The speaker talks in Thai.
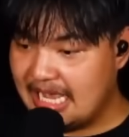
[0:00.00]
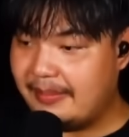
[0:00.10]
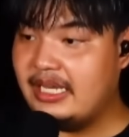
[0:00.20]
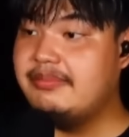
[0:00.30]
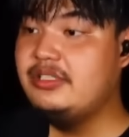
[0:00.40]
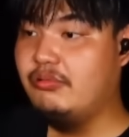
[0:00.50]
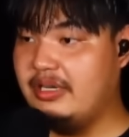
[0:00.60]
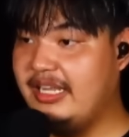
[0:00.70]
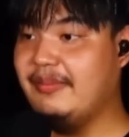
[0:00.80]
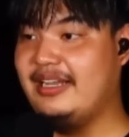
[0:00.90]
นิยายพันทิปส
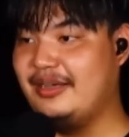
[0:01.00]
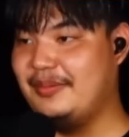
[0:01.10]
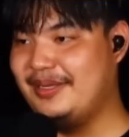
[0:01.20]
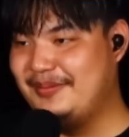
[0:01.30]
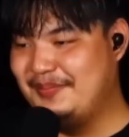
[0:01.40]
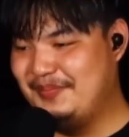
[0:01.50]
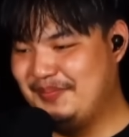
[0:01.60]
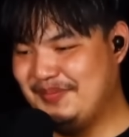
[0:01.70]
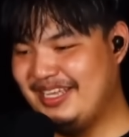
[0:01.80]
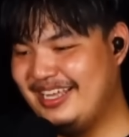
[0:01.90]
นุกดีเหมือนนะครับนี่
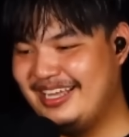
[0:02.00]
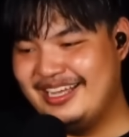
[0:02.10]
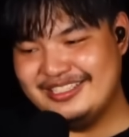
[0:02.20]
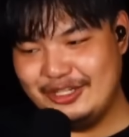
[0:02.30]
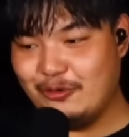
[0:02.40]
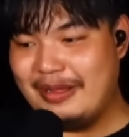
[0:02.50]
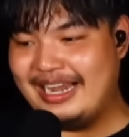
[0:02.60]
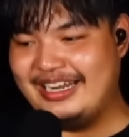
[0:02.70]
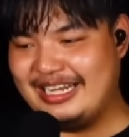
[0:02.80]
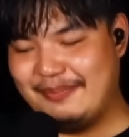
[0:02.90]
สนุก
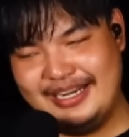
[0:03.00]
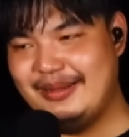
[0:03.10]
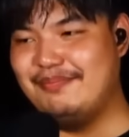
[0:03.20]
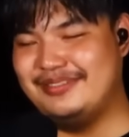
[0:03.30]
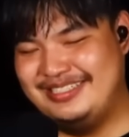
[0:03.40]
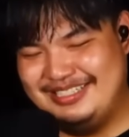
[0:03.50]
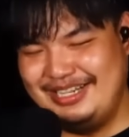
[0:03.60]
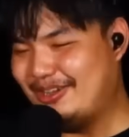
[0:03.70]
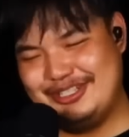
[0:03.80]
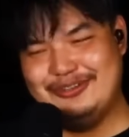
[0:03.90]
มากเลยนะครับ พันทิป
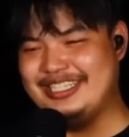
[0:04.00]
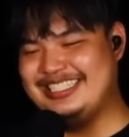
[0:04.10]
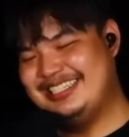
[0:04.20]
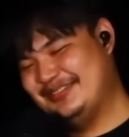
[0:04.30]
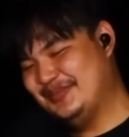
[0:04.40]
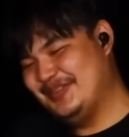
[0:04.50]
สนุกจริ